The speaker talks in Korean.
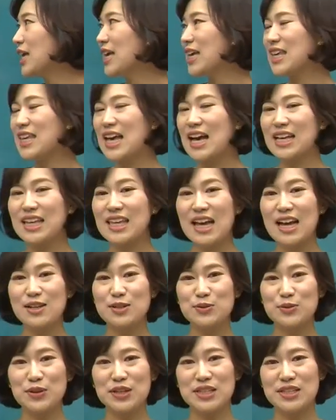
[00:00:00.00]
이야기할
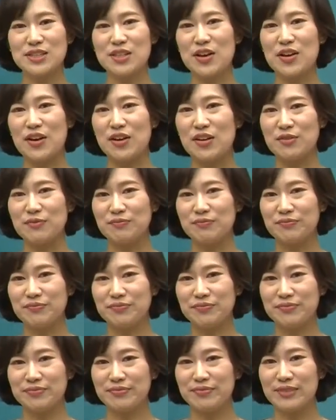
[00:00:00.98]
수 있어요.
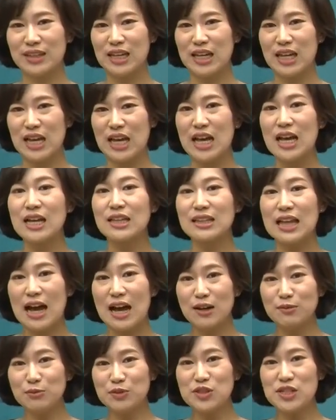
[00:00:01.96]

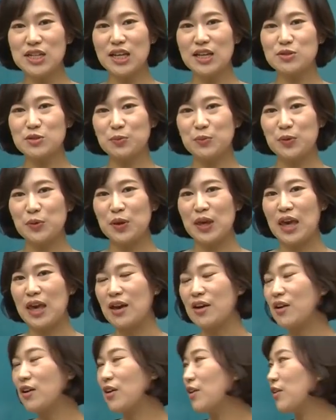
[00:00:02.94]
다음 문제 계속
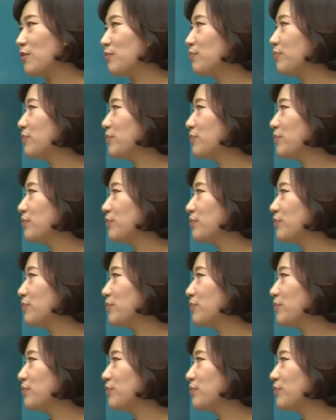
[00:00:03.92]
볼게요.